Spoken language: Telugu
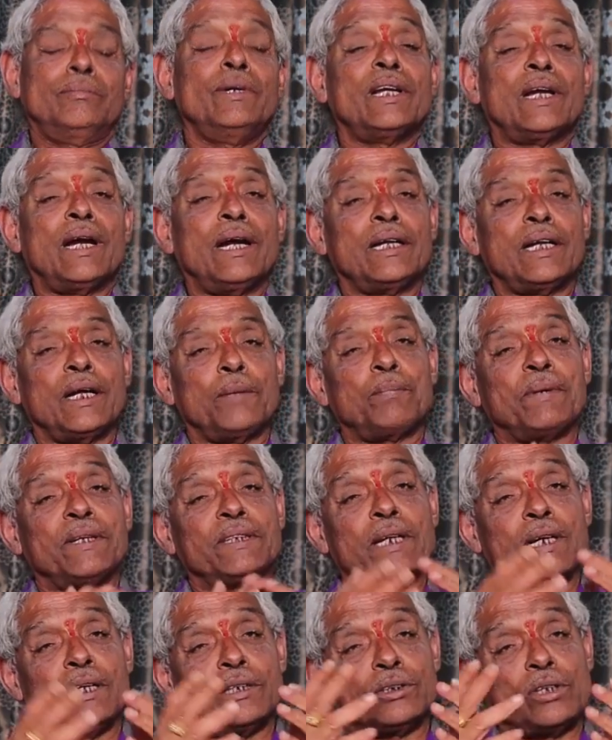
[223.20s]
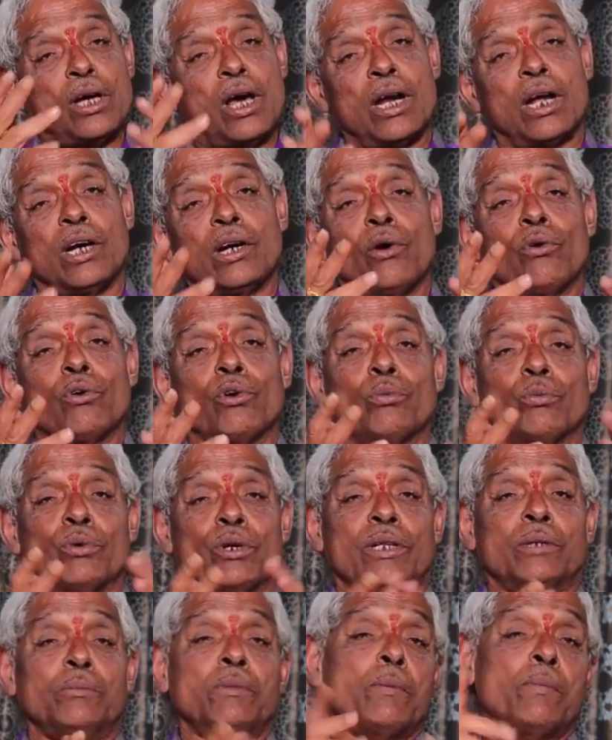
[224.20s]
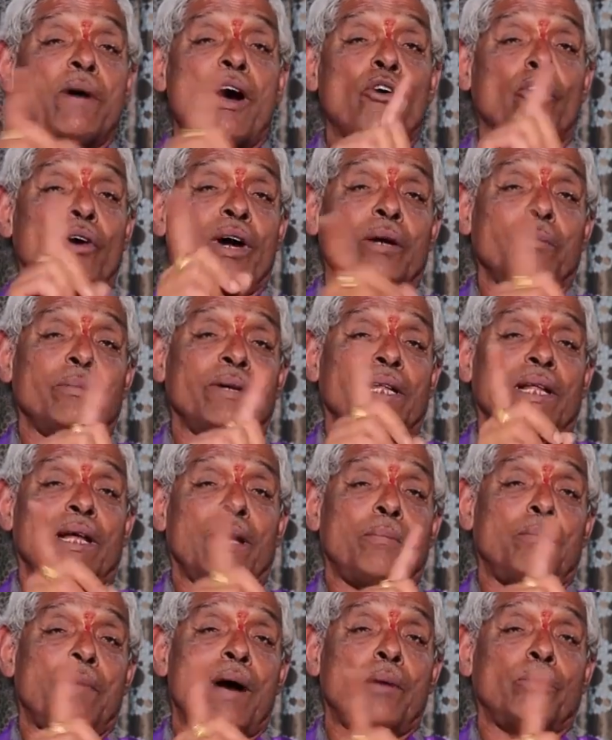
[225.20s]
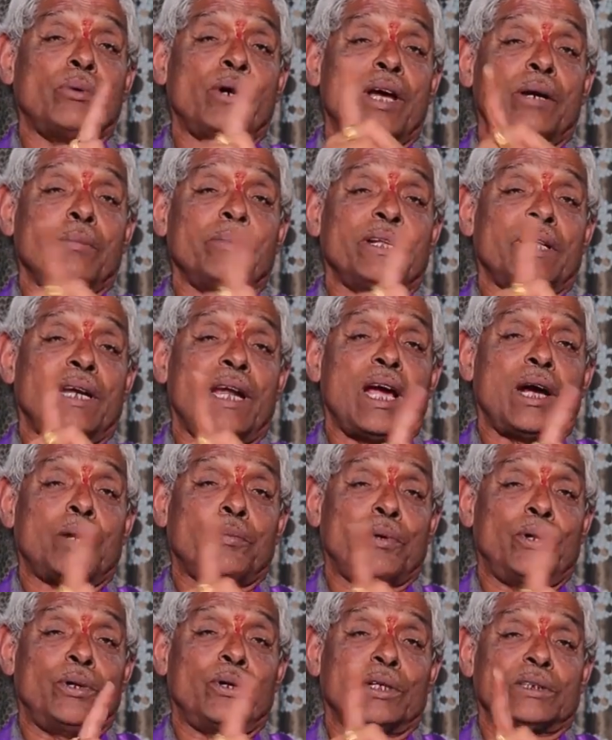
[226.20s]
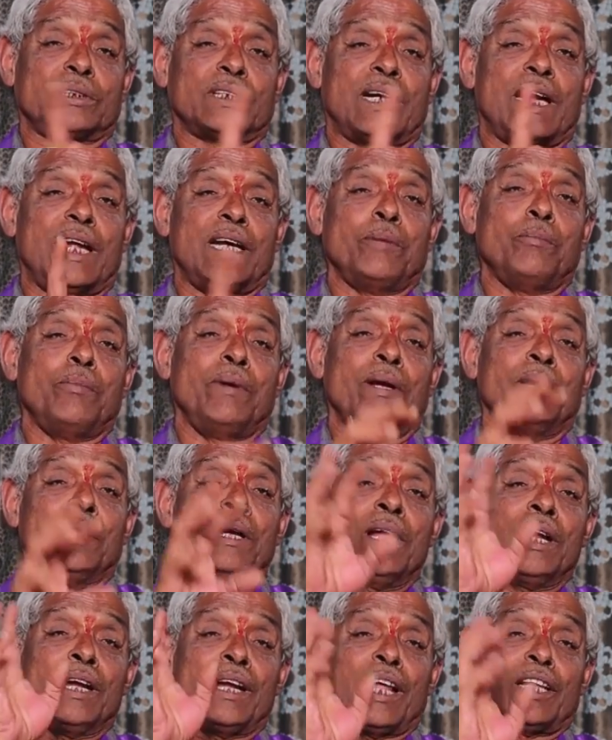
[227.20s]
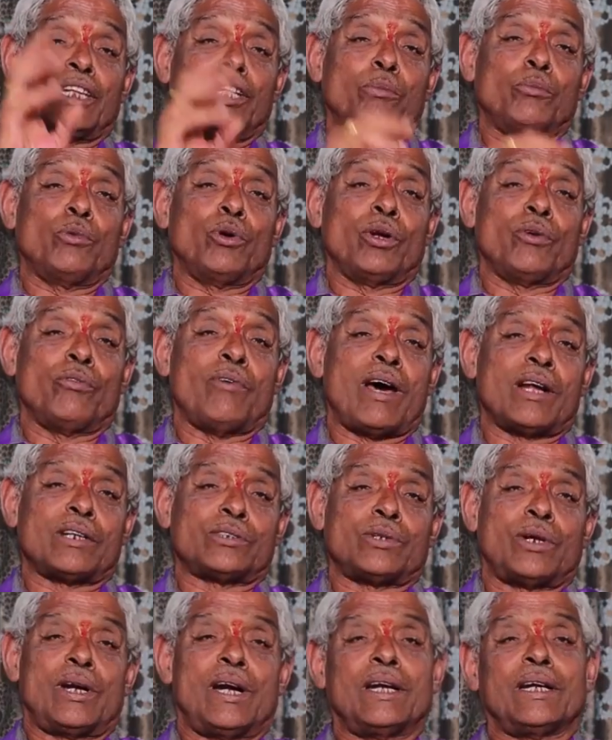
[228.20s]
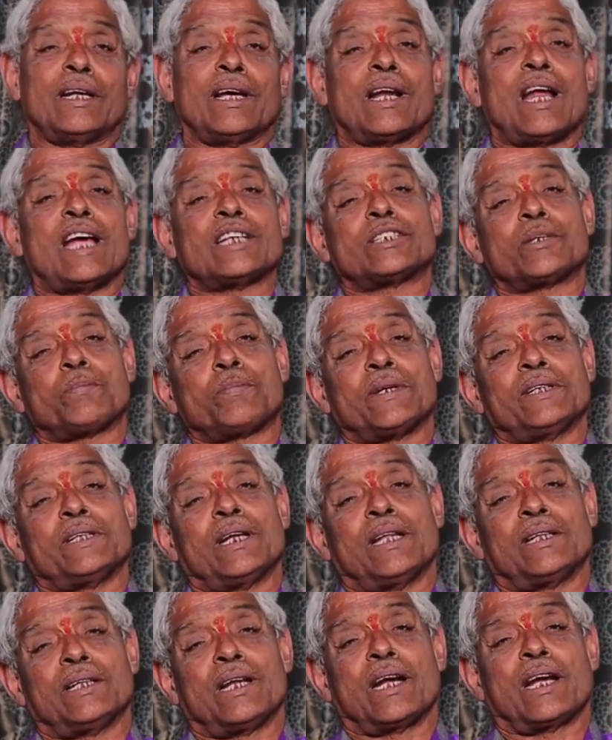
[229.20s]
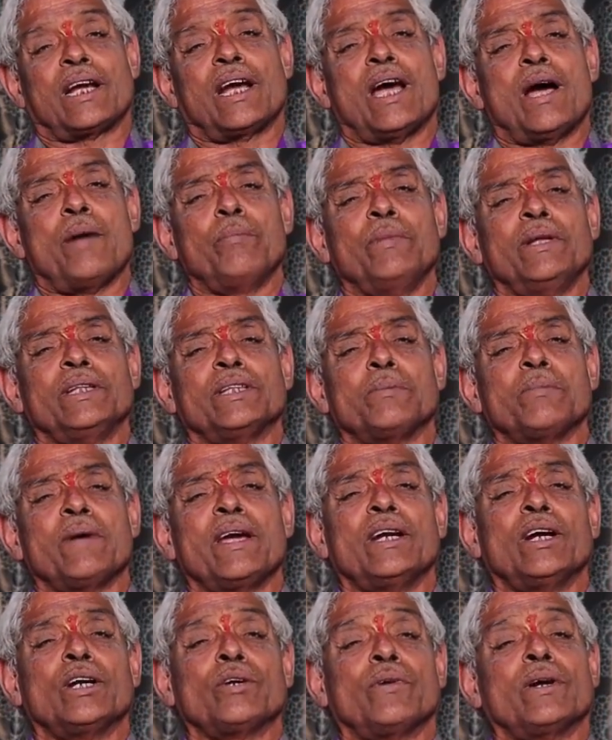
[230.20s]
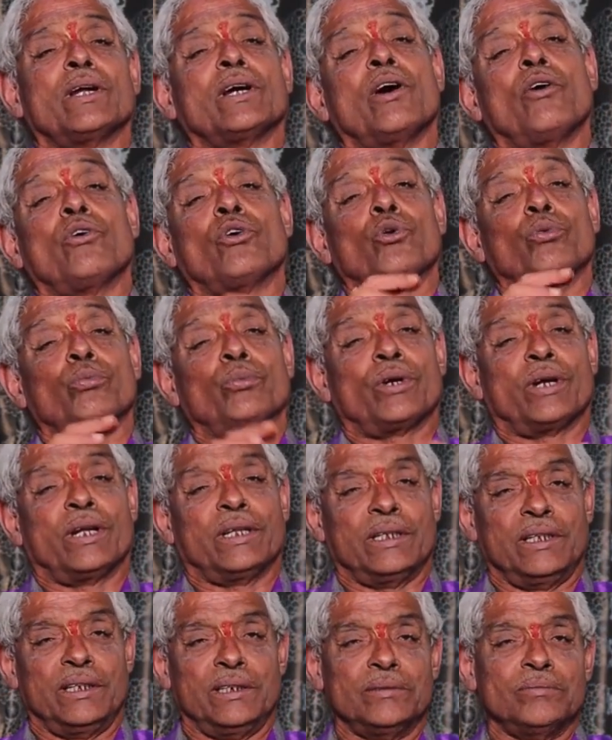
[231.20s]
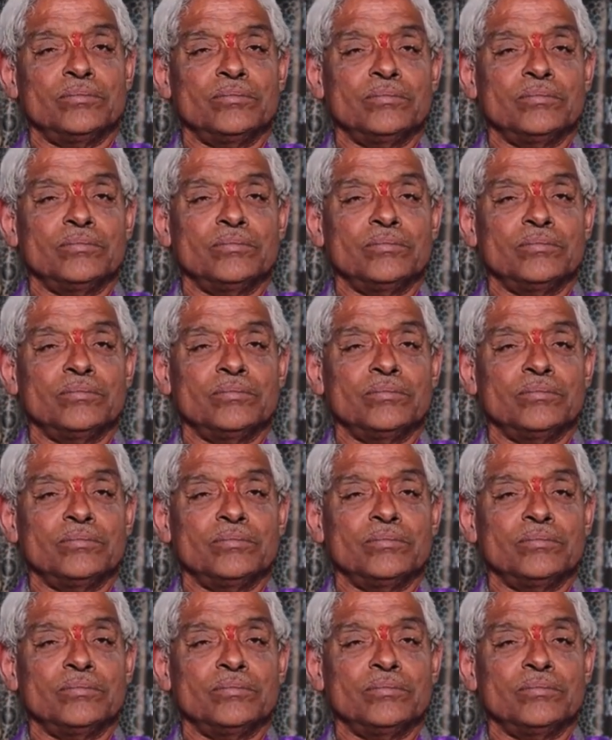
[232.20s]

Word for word: మీరంటే ప్రజలకు చాలా గౌరవం ఉన్నది మీ బావగారి మీద బాబుగారి మీద లేకపోయి ఉండొచ్చు కానీ మీ నందమూరి వారసులంటే రాష్ట్ర ప్రజలందరికీ అమితమైనటువంటి గౌరవం ఉన్నది